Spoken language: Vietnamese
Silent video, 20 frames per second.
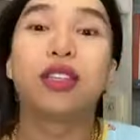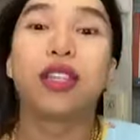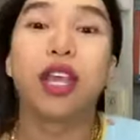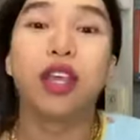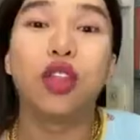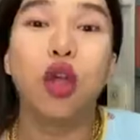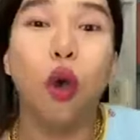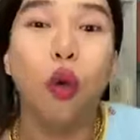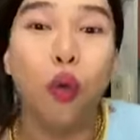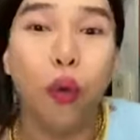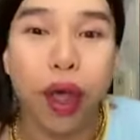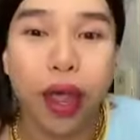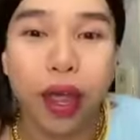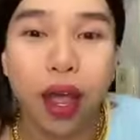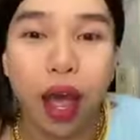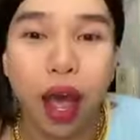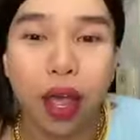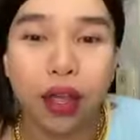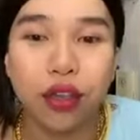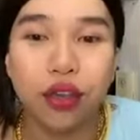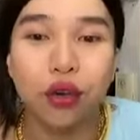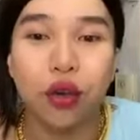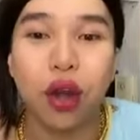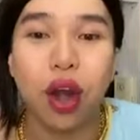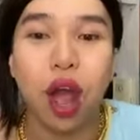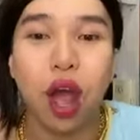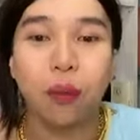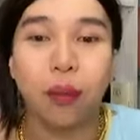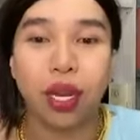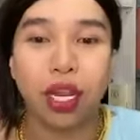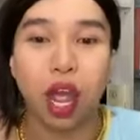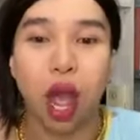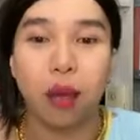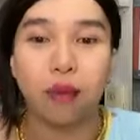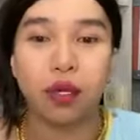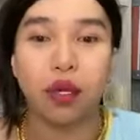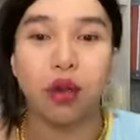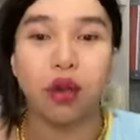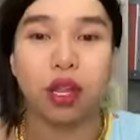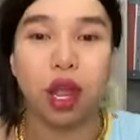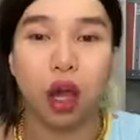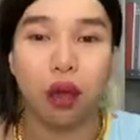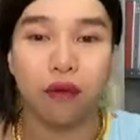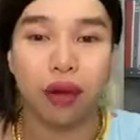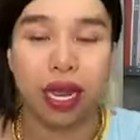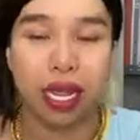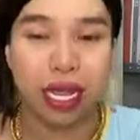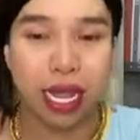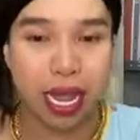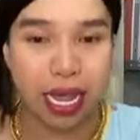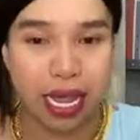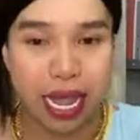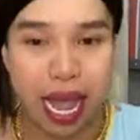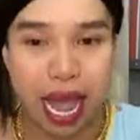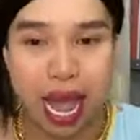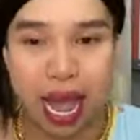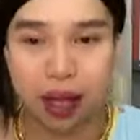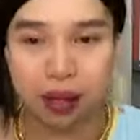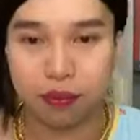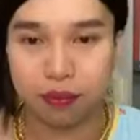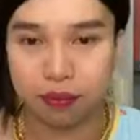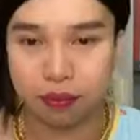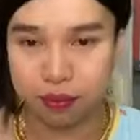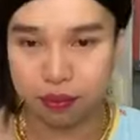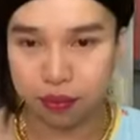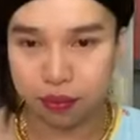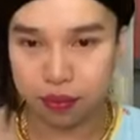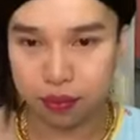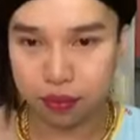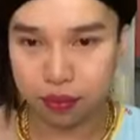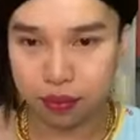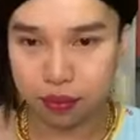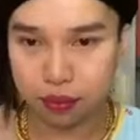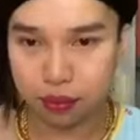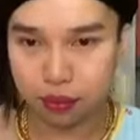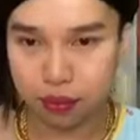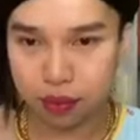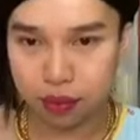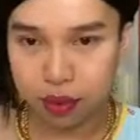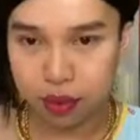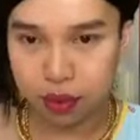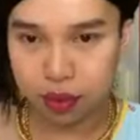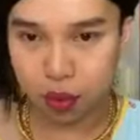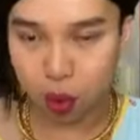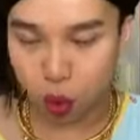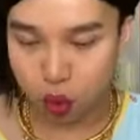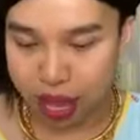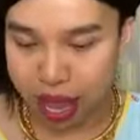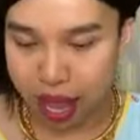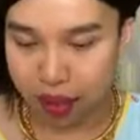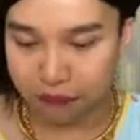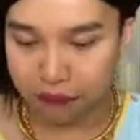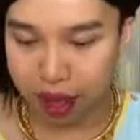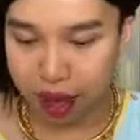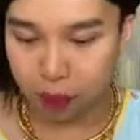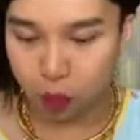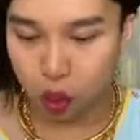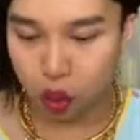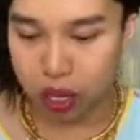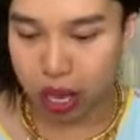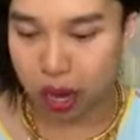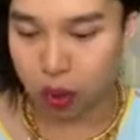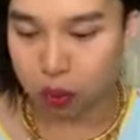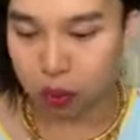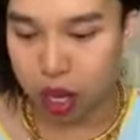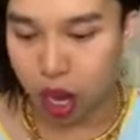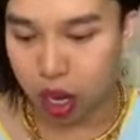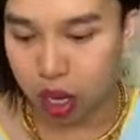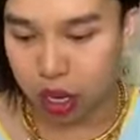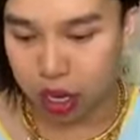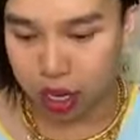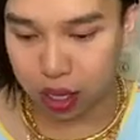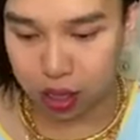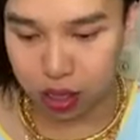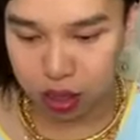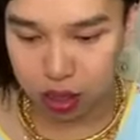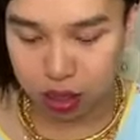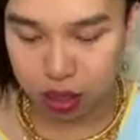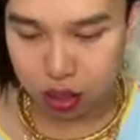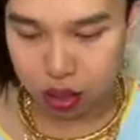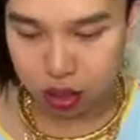Chị Thu Nguyễn ơi chưa có đơn mình cho em số điện thoại và địa chỉ nha Ủa Giang Phạm mua thải độc trưng hả?